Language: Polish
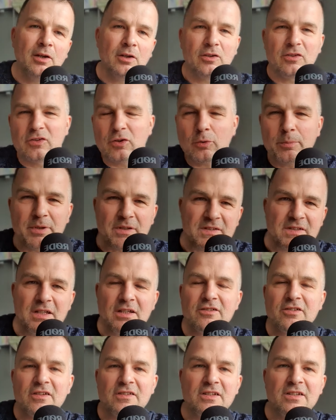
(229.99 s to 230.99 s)
zrobię
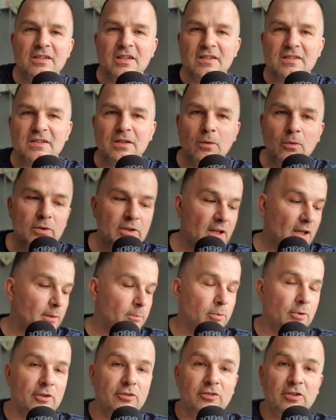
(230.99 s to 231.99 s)
zdjęcia z innej strony,
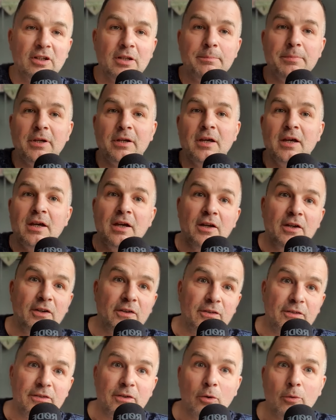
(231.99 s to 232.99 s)
albo jeszcze lepiej
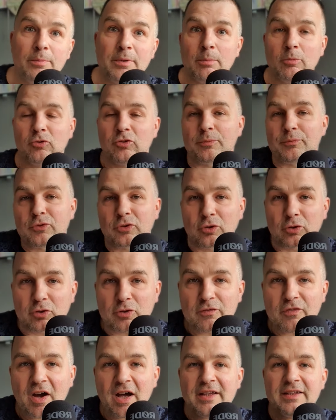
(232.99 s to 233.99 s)
e, zrobię może
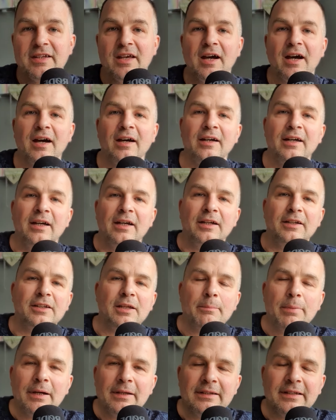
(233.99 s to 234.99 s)
przygotowania,
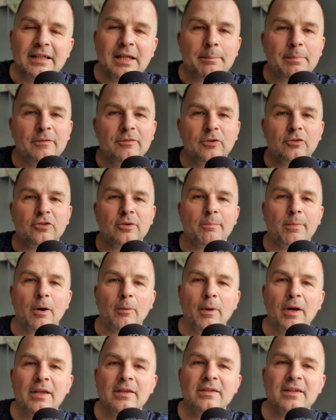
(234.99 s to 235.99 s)
nie będę na pewno się
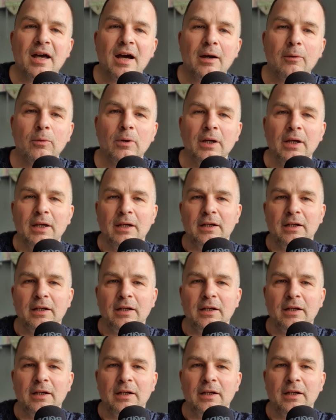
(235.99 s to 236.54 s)
pałętał,